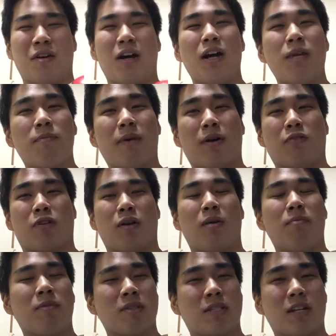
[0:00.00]
ハイパーとかあ
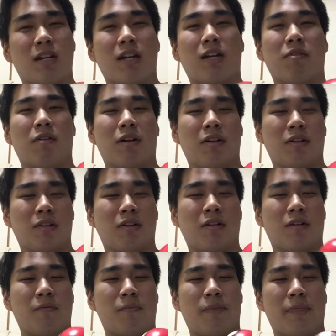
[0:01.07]
んま使わない
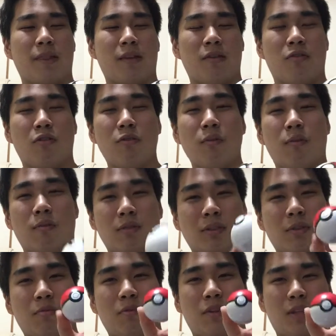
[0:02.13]
わ。うん。ほぼ
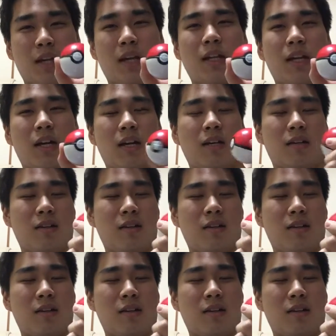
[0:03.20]
モンスターボールだけだ。